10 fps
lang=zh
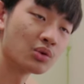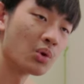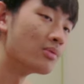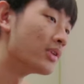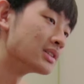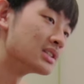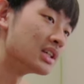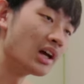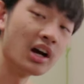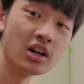官方是
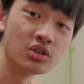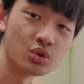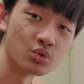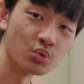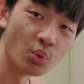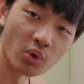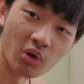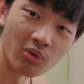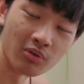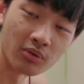写二十五
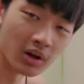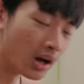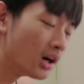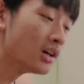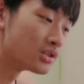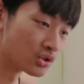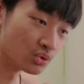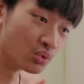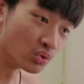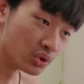公二十
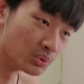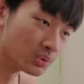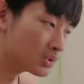五度，